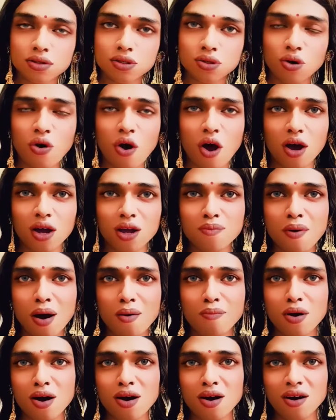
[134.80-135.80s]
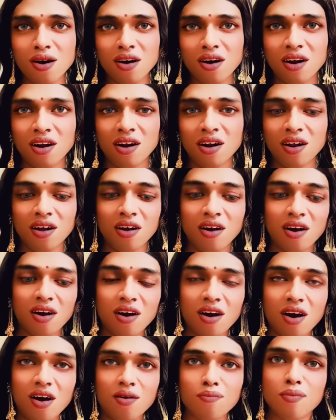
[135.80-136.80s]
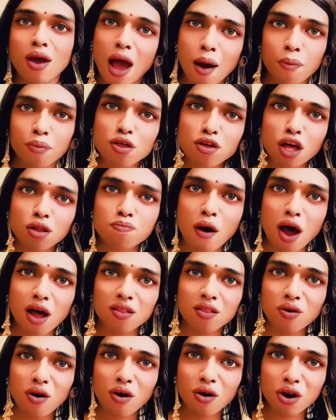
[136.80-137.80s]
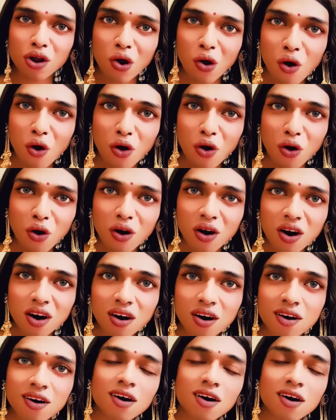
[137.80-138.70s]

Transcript: श्रेया के पापा मैं आपके साथ बात कर रही हूँ